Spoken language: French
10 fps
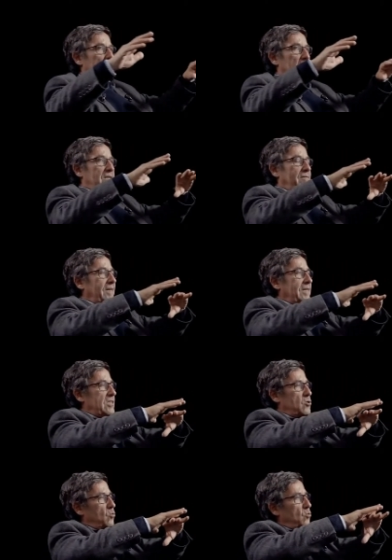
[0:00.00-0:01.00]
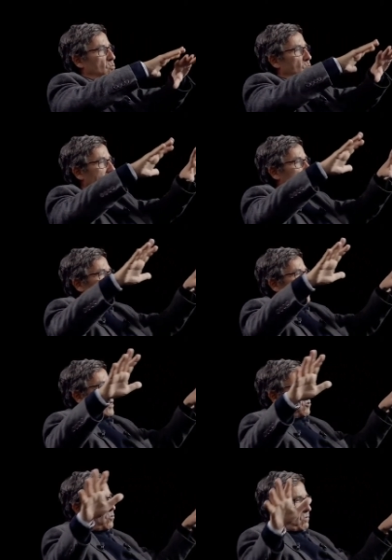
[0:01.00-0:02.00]
c'est vrai qu'ils sont de moins en moins
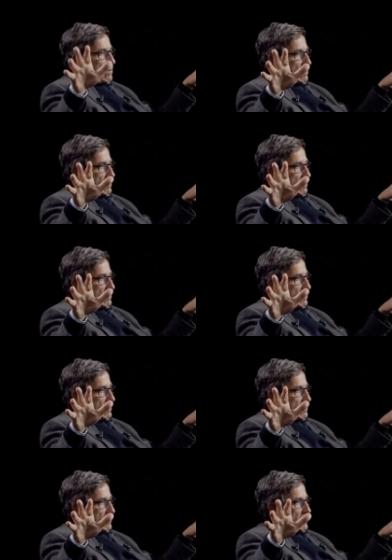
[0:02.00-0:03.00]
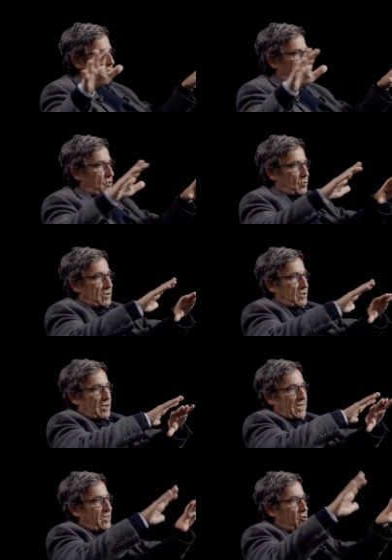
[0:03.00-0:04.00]
lus. ils ont des
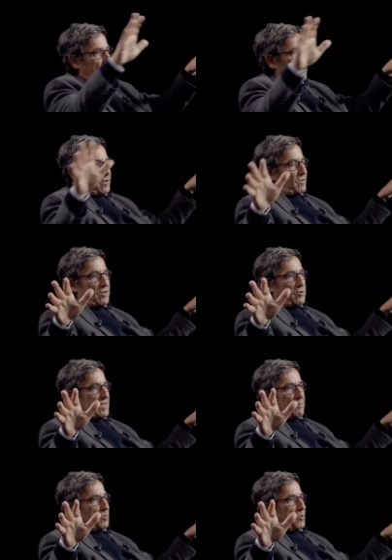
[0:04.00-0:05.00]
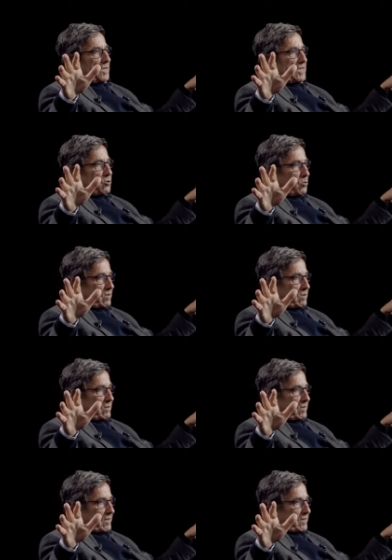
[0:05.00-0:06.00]
tirages qui deviennent simplement ridicules.
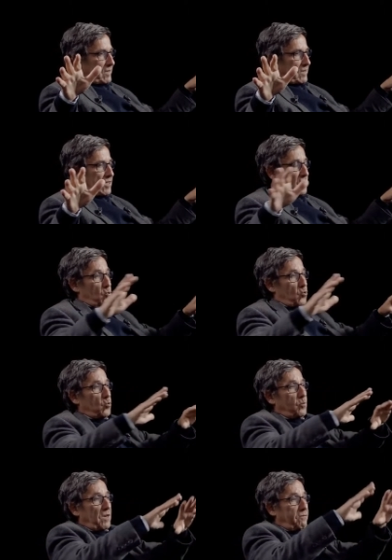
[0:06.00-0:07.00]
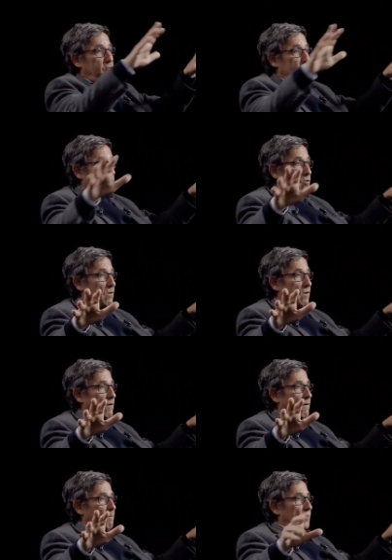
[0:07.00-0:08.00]
Ils sont sous perfusion
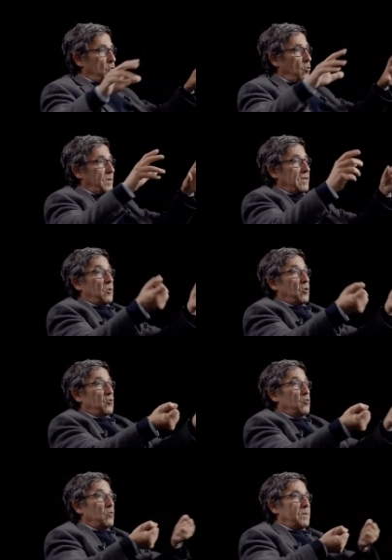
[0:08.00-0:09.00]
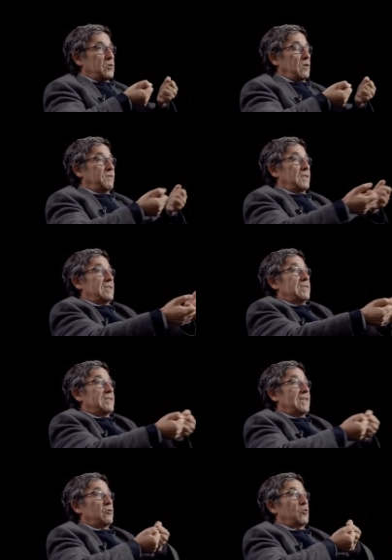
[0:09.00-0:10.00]
complètement tenus, parce qu'en fait, ils ne
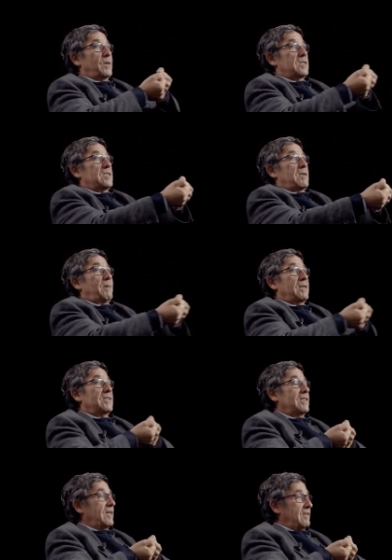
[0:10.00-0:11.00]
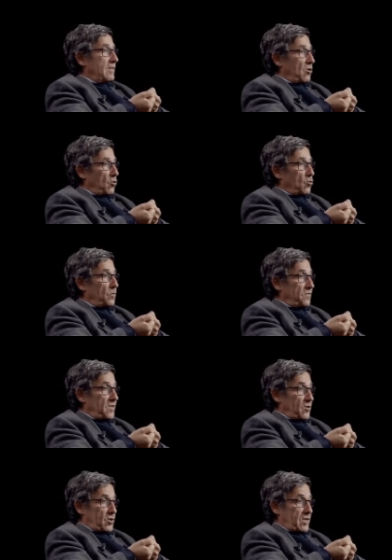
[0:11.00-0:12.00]
tiennent que parce qu'ils appartiennent à des grands groupes
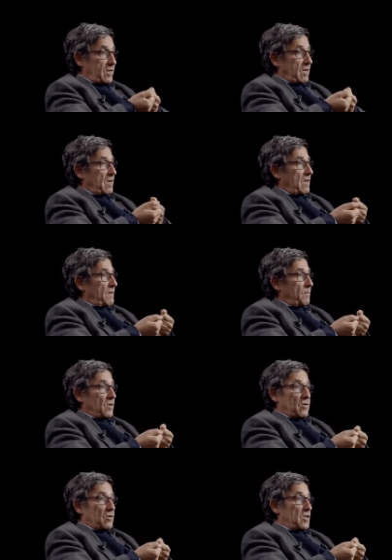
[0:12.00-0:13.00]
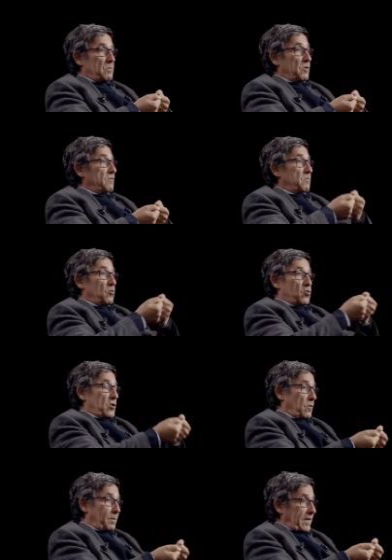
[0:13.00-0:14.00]
financiers qui peuvent éponger
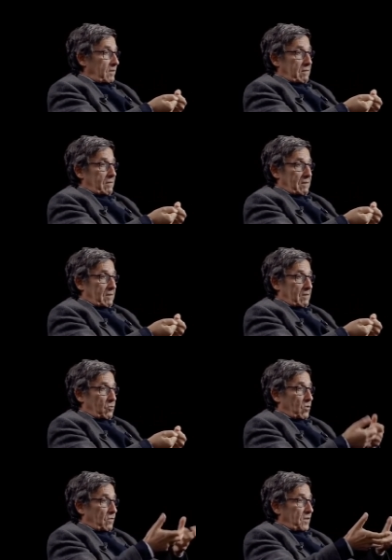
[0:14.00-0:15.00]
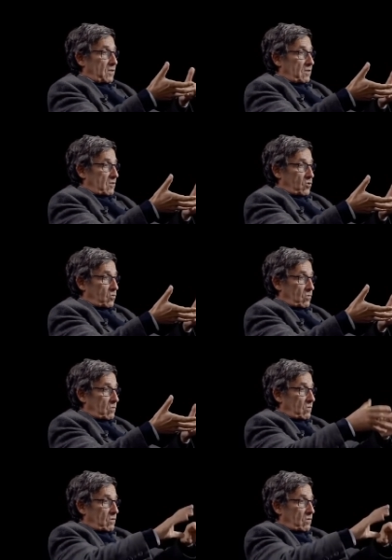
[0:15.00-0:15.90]
leurs pertes. Donc en fait, ils sont...